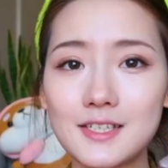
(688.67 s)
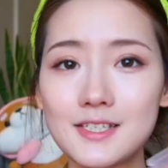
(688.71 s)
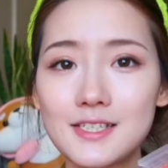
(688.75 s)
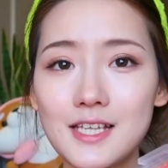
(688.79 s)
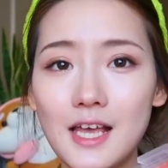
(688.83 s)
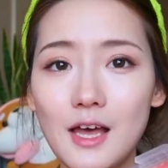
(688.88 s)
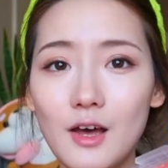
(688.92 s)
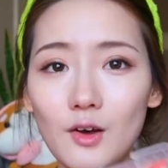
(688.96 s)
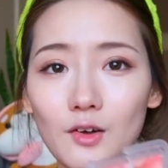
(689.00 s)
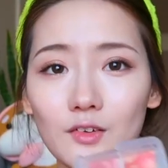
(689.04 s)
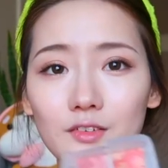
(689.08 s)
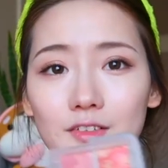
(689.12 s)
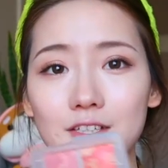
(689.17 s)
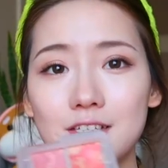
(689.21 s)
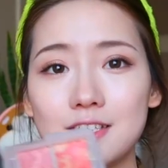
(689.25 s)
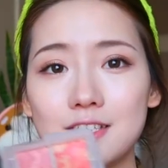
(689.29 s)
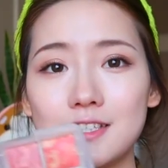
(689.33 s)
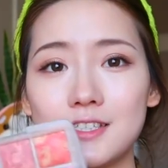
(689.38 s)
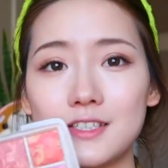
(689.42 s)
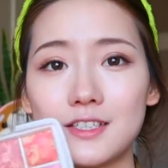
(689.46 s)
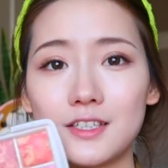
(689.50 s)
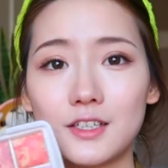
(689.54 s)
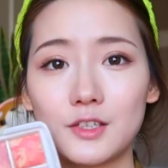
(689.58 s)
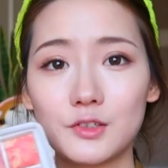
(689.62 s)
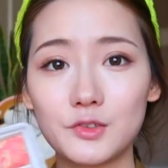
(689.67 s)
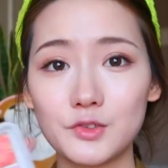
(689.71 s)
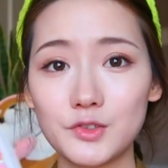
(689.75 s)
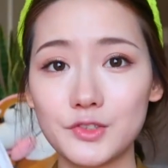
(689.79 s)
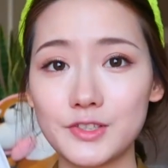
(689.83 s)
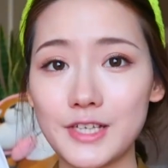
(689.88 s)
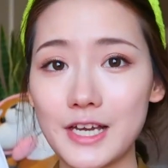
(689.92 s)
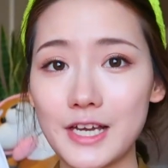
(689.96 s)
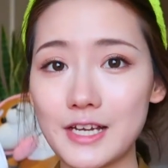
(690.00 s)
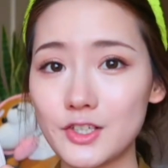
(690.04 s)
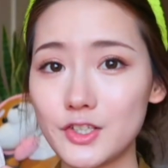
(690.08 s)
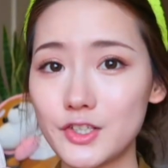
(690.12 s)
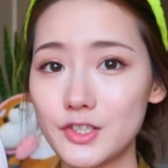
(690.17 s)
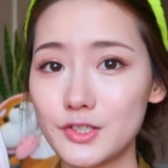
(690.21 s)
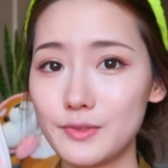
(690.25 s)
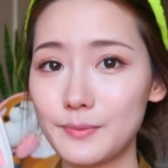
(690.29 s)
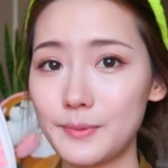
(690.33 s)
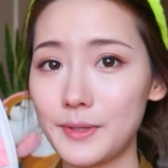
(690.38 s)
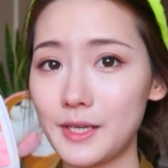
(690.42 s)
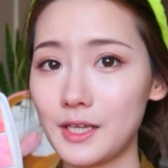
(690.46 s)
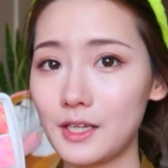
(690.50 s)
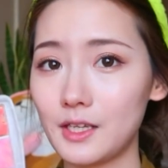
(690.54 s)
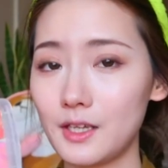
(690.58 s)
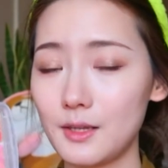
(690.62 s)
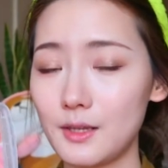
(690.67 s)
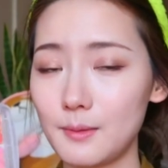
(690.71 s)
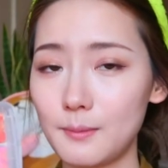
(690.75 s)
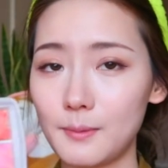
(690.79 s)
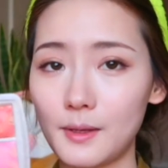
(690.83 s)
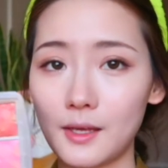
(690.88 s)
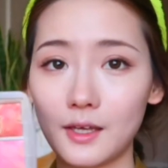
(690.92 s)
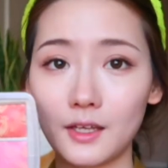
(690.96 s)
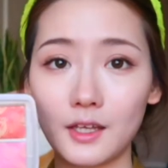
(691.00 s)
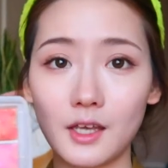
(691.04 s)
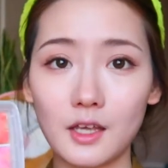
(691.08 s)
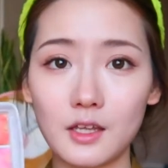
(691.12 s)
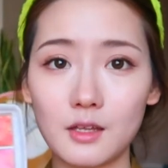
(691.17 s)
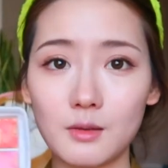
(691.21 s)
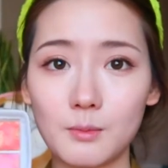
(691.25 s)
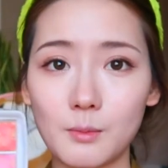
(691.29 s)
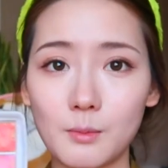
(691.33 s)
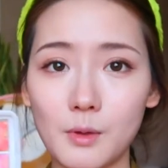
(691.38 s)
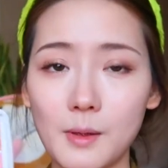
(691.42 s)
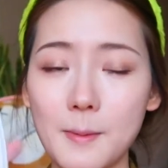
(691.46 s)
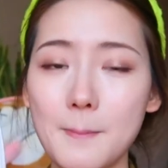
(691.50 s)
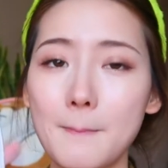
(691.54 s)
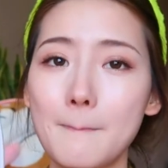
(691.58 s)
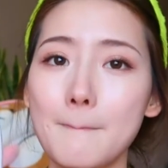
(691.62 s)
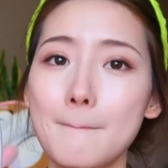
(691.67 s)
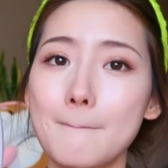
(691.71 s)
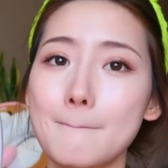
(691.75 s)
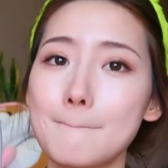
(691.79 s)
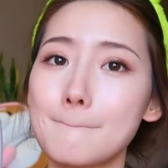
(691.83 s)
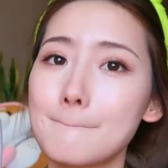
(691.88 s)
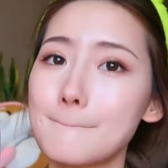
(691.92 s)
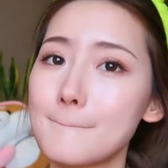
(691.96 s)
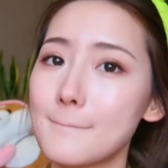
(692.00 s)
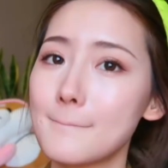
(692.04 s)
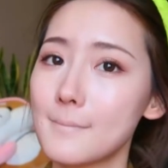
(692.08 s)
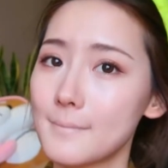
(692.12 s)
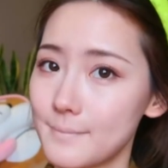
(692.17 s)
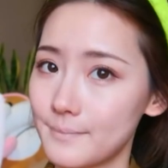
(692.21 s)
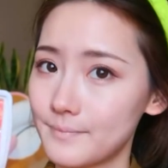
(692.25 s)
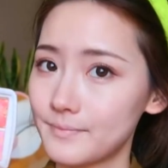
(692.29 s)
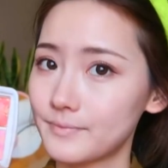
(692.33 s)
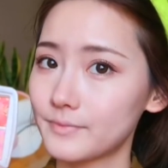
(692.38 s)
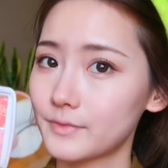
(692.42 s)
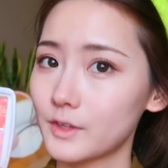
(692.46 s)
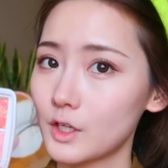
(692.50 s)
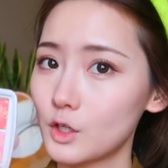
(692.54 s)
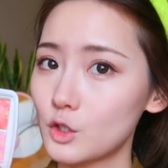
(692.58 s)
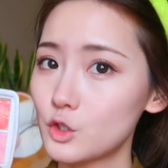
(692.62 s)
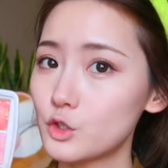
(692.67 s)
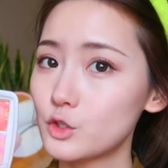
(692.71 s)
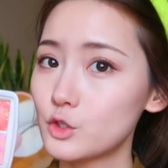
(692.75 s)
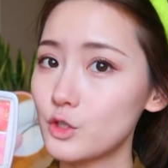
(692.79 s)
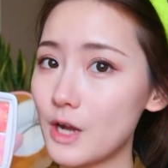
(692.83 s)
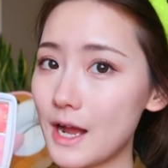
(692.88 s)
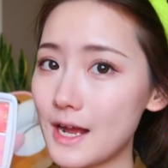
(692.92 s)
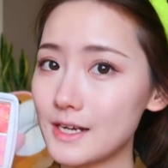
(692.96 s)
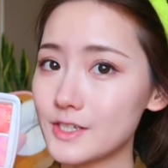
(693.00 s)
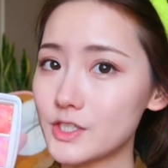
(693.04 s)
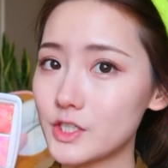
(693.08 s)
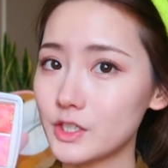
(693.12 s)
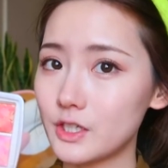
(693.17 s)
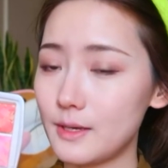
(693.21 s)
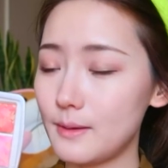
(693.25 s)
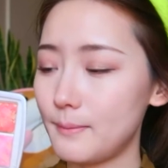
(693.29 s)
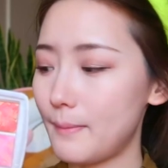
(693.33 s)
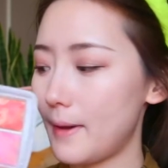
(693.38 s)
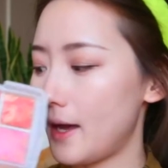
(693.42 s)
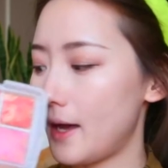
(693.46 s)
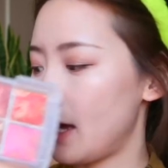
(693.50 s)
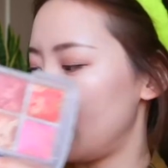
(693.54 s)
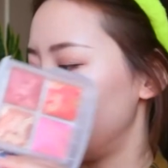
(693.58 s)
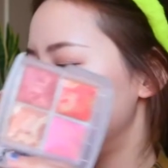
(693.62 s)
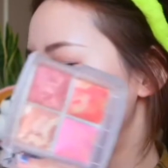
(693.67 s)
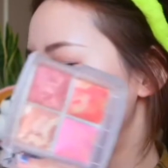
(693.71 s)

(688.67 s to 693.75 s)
腮红呢？今天就在视频里面给你们。刷这一盘，